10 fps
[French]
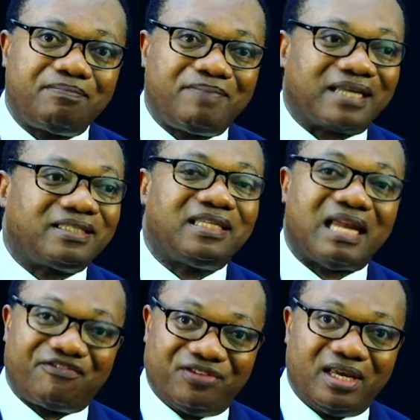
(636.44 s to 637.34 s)
partie de la
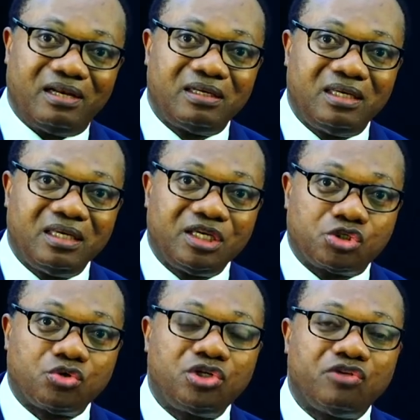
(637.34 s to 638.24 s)
l'AFDEL, qui
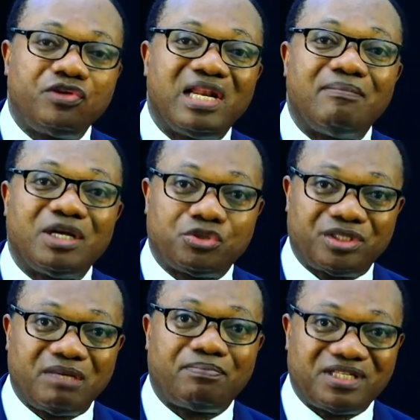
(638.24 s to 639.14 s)
sont devenues la
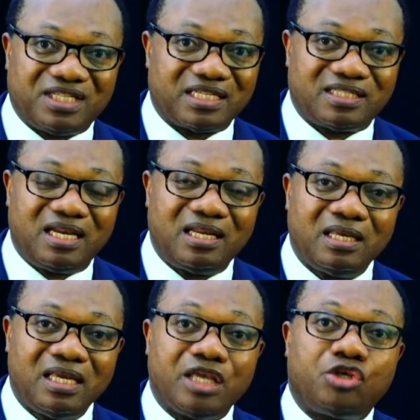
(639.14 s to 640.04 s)
majorité présidentielle
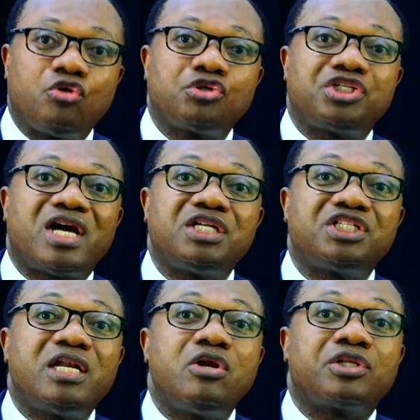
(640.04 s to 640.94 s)
et qui ont
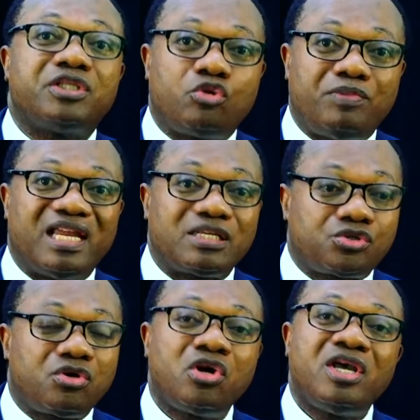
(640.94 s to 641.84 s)
changé leur
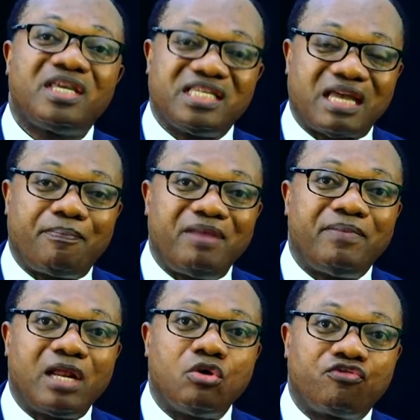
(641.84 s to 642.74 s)
dénomination qui s'appelle
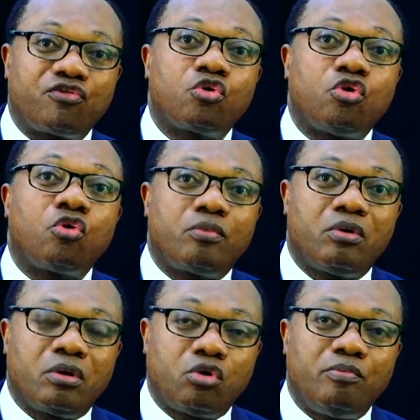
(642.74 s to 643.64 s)
maintenant le Front
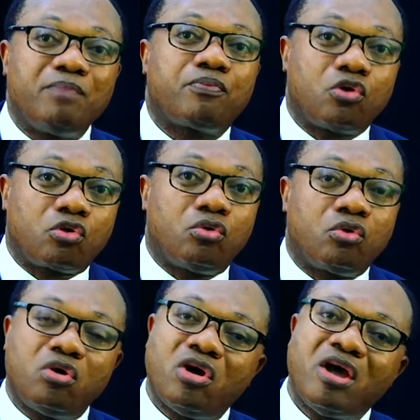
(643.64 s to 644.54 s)
euh, commun pour le Congo